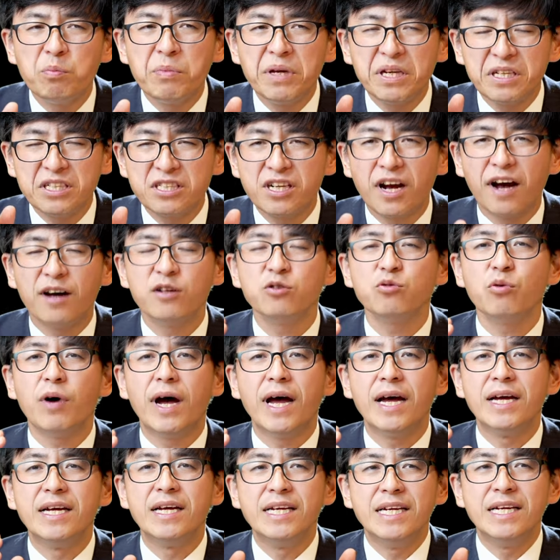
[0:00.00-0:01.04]
命长
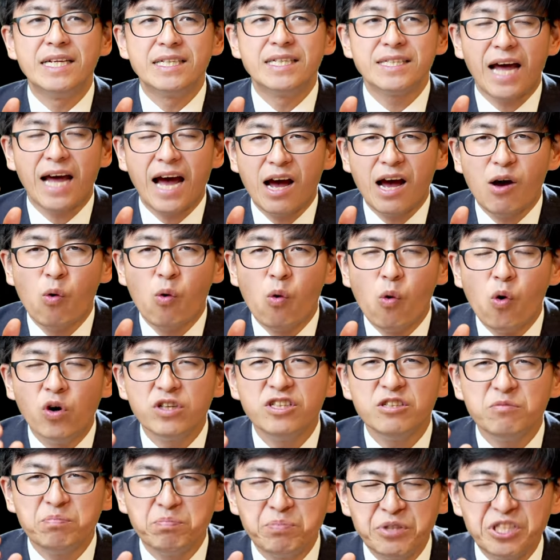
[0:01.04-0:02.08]
短，他活
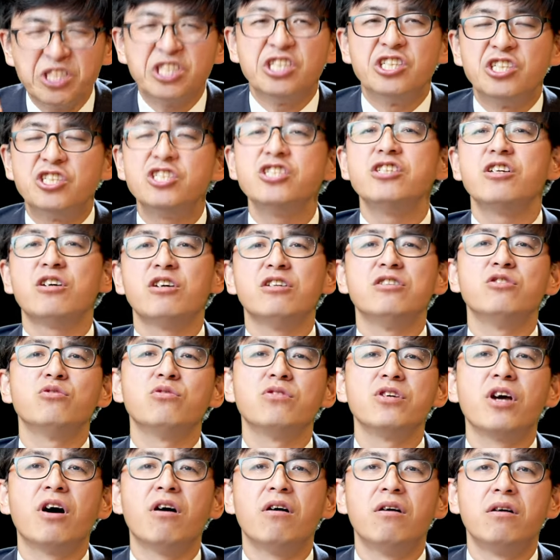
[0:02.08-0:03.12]
的品质很
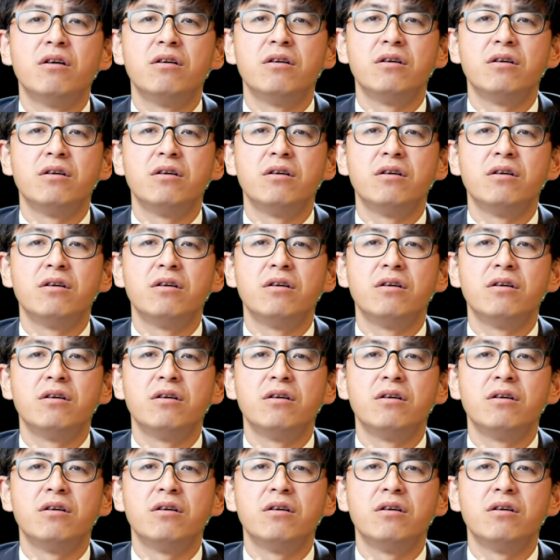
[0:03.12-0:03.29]
重要。